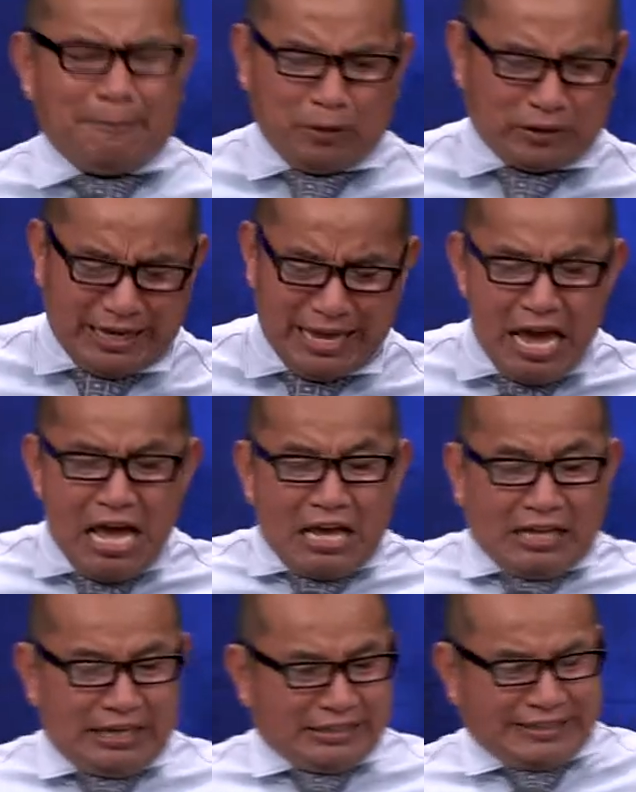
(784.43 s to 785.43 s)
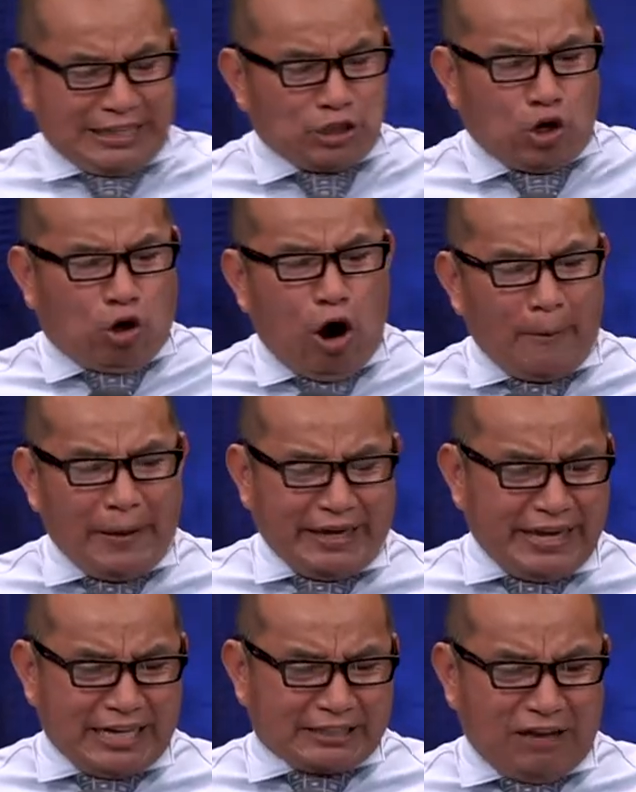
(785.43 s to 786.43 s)
porque estando joven
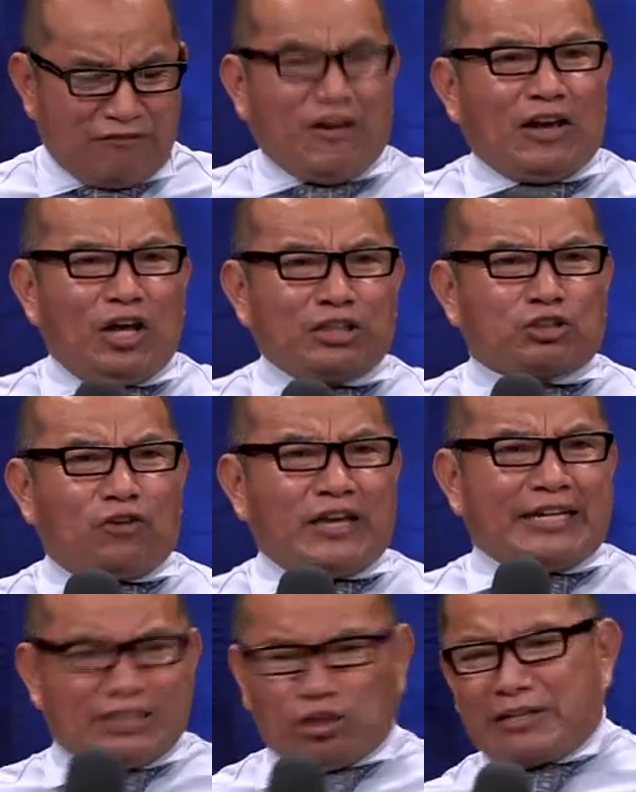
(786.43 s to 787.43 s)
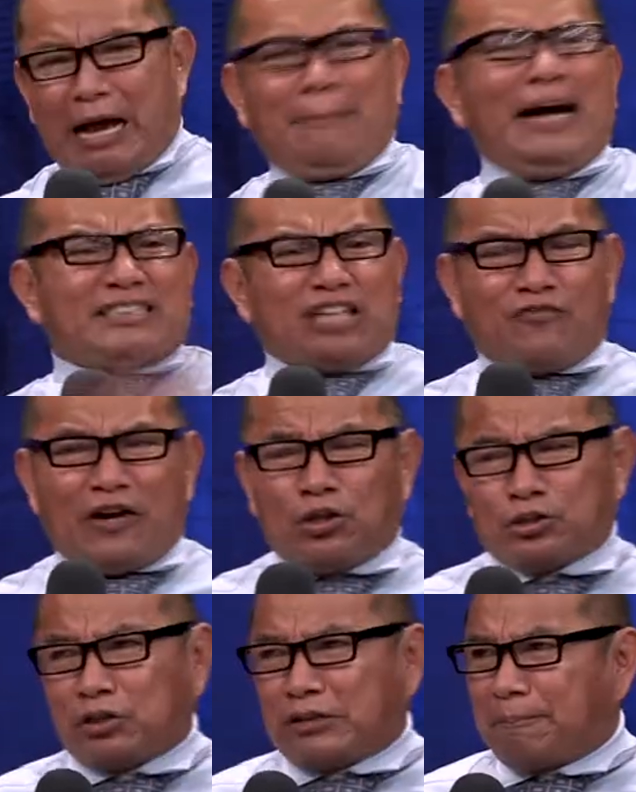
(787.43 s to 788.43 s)
eres enfadoso, viejito, ya más
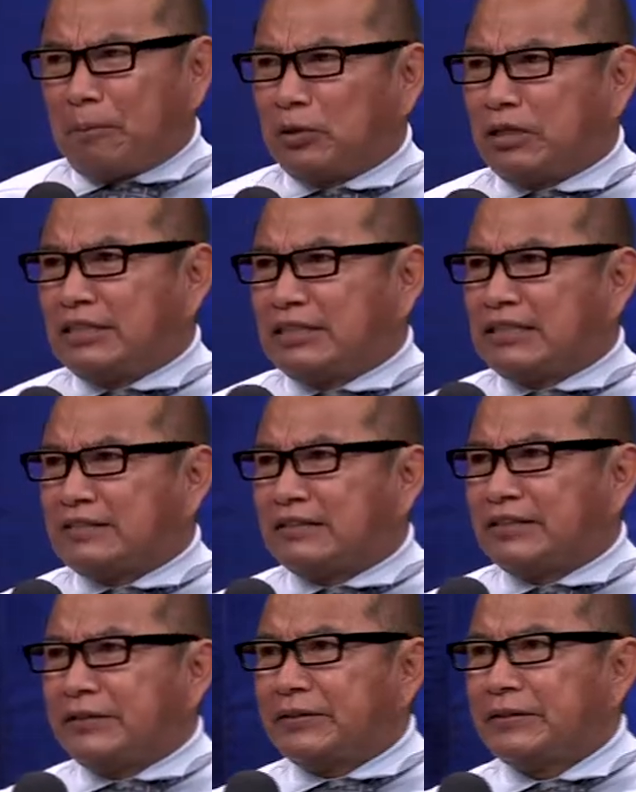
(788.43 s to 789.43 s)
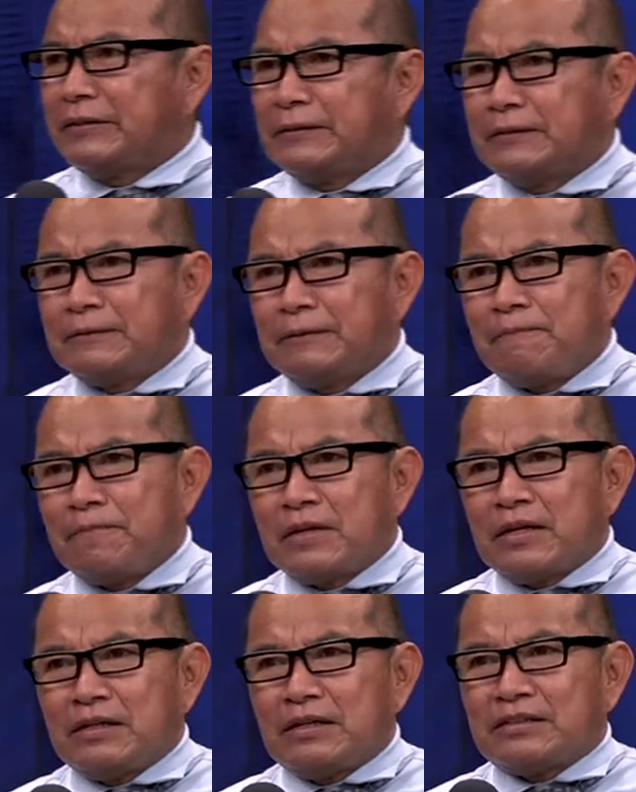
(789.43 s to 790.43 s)
enfadoso te pones, dice el Señor.
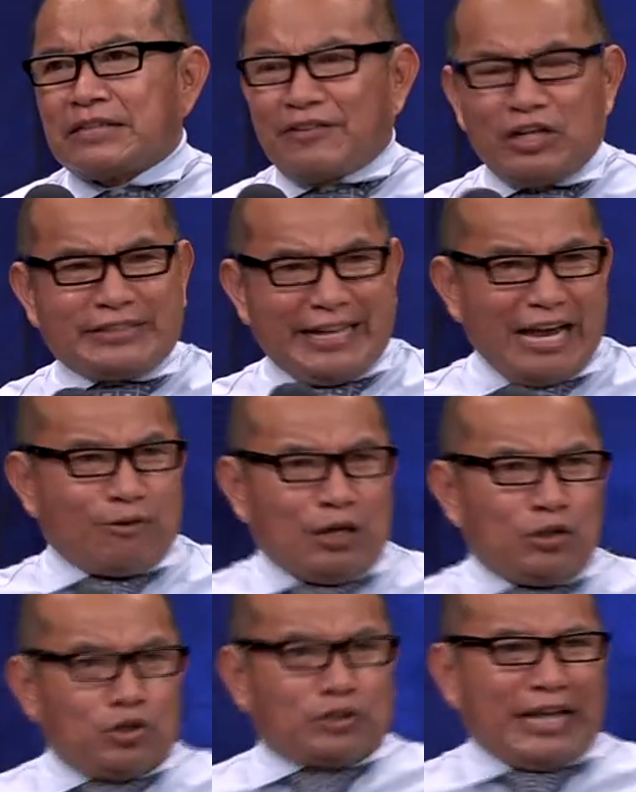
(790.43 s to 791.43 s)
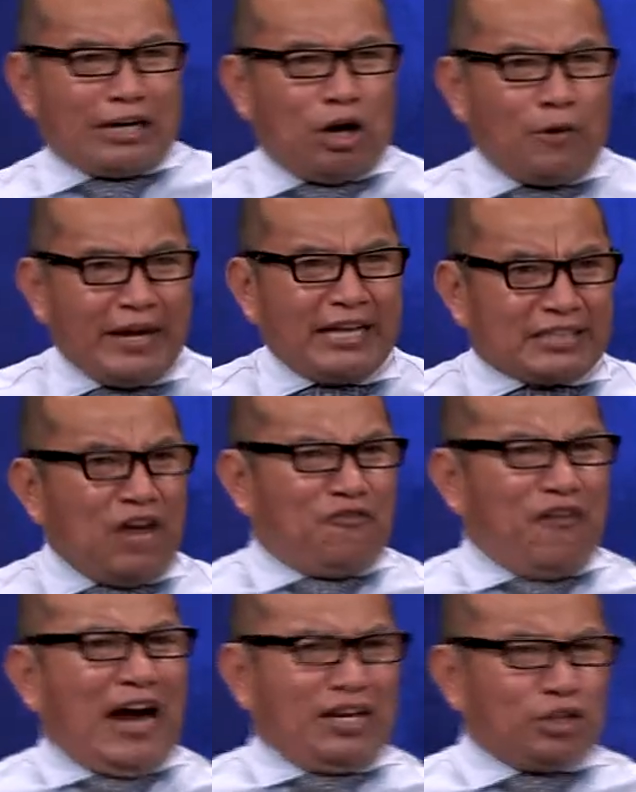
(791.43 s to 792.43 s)
¿Sabía usted que cuando uno está joven es
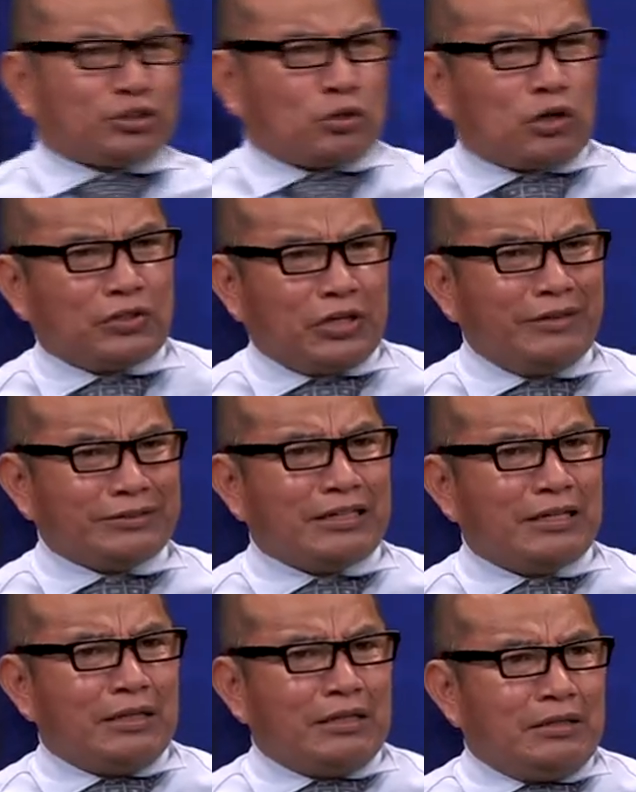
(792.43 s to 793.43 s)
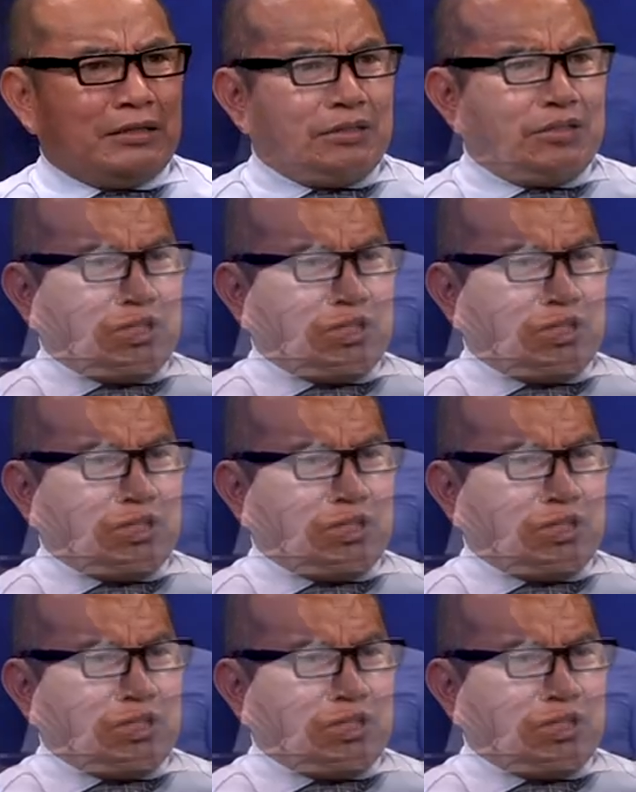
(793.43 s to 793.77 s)
enfadoso con Dios? Y